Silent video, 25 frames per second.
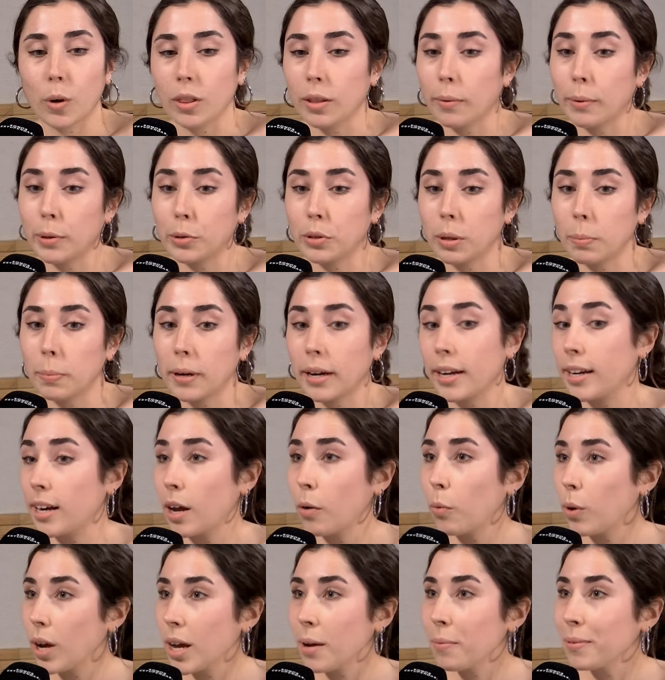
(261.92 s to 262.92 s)
cuando abres una
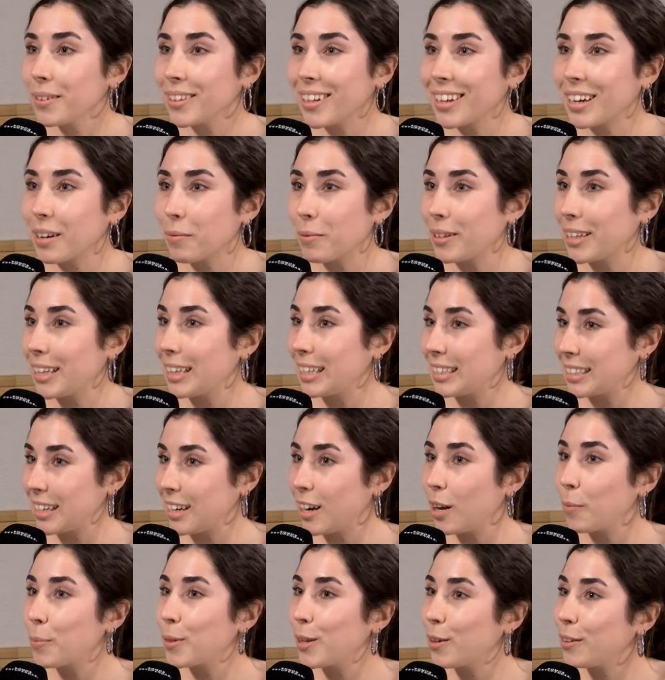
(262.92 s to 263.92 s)
página web, de repente te
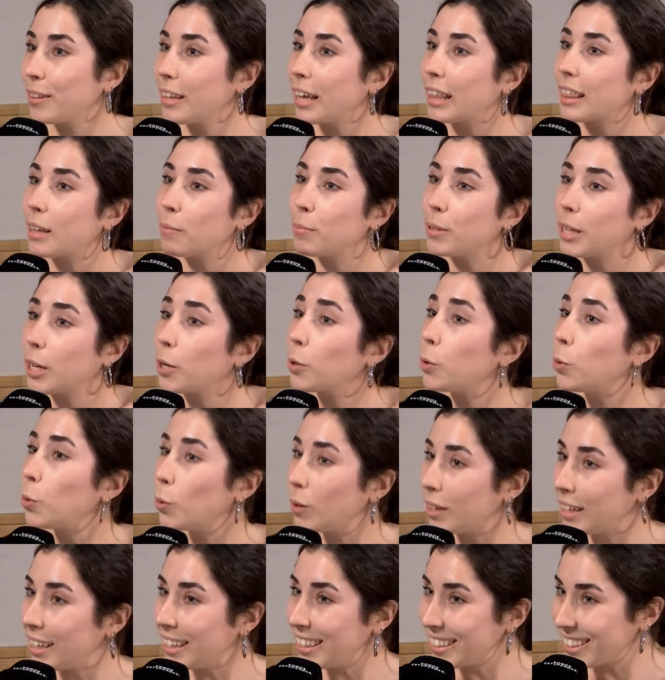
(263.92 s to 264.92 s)
sale la opción de aceptar
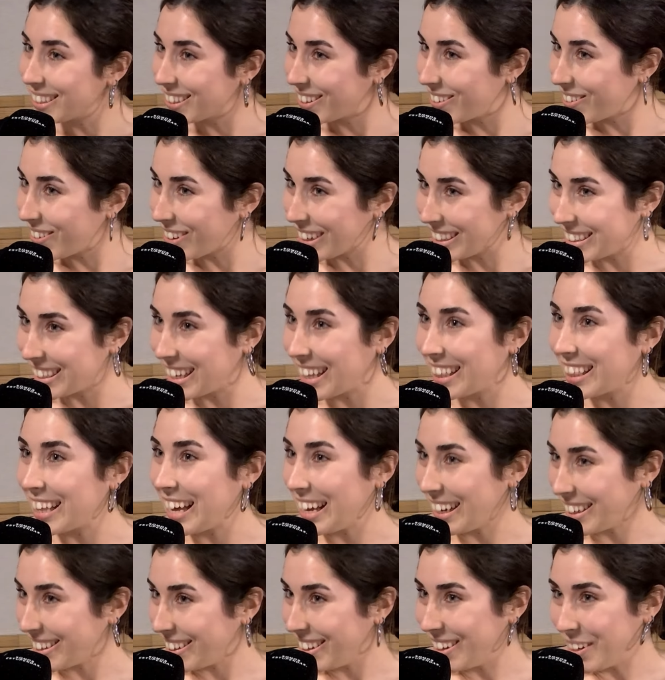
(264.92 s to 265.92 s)
cookies o
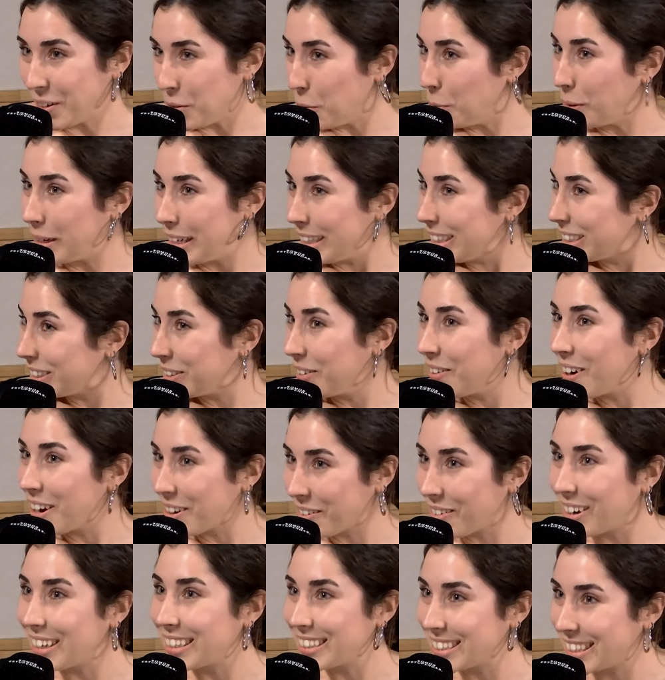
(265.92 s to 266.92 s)
rechazar cookies, ¿no?
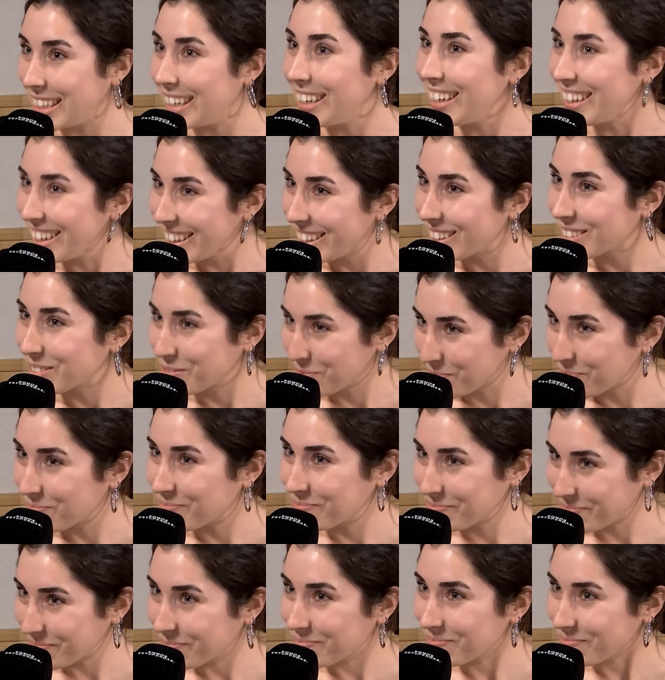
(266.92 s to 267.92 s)
Algo así. Eh, ¡Qué
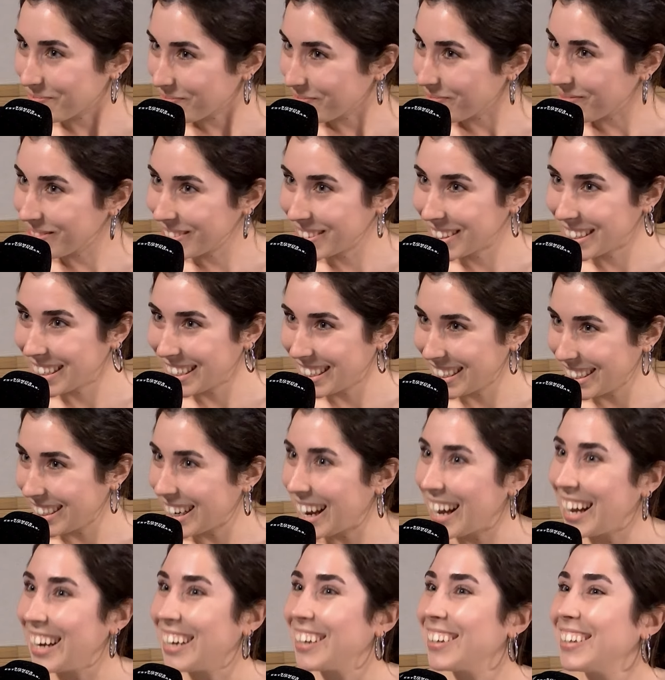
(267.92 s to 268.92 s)
moderna!
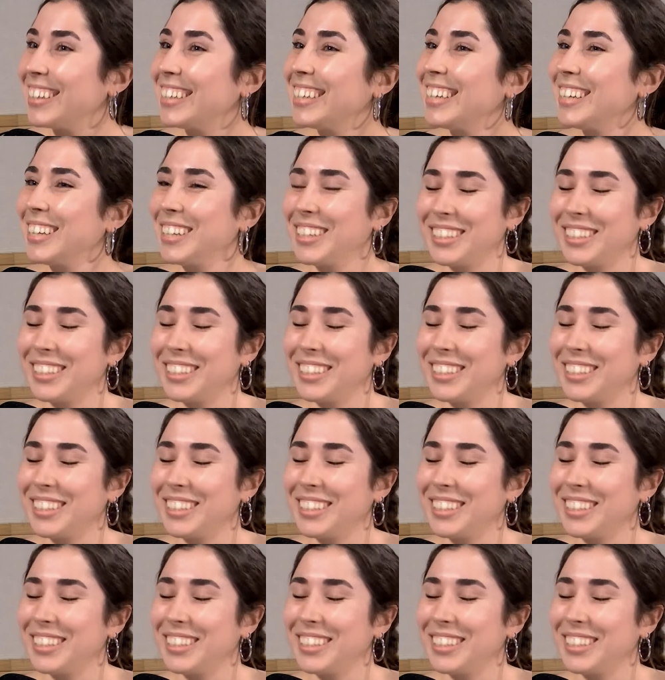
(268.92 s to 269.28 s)
Isa. Ah,